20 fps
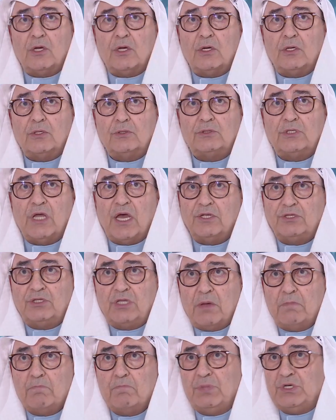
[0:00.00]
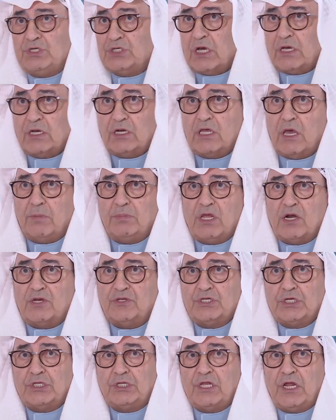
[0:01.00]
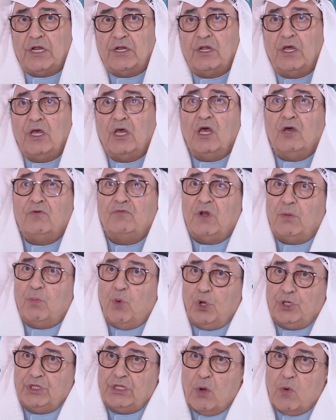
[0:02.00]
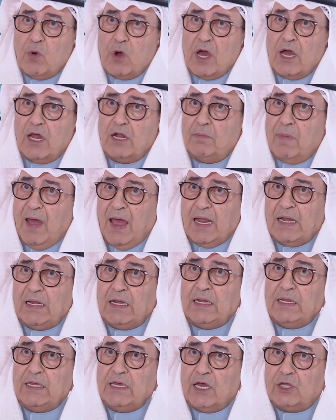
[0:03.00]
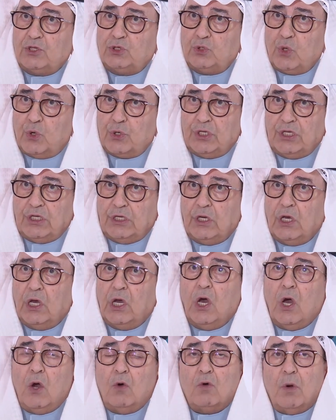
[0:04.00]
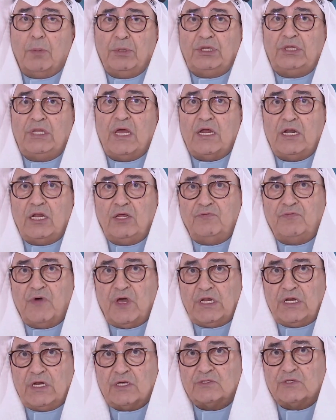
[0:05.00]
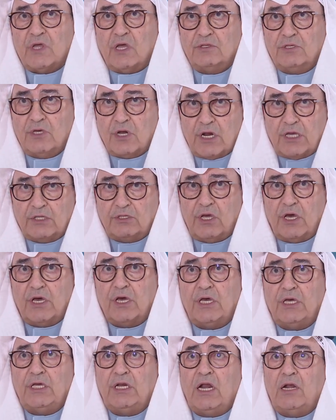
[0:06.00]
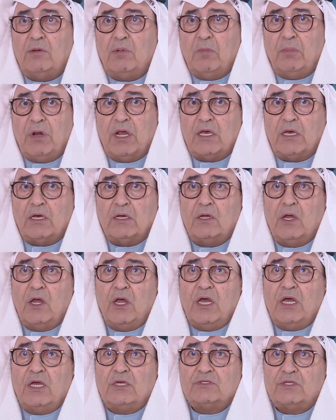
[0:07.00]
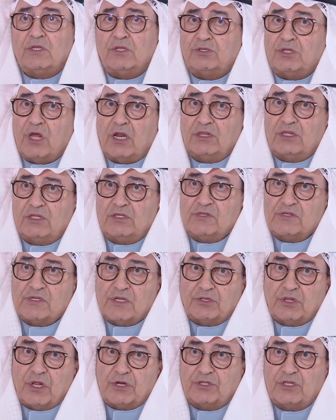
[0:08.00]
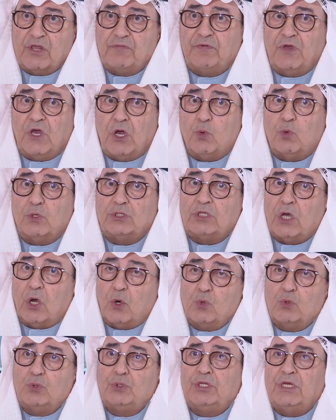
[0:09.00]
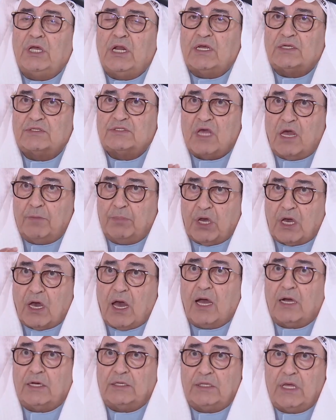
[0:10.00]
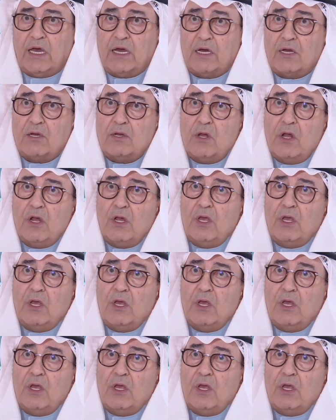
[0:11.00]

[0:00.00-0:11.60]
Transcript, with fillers: آه، تهتم بشكل كبير جدا في المحتوى المحلي التركي وبالتالي فان صادراتها الى المملكه سترتفع وتعود الى سابق عقدها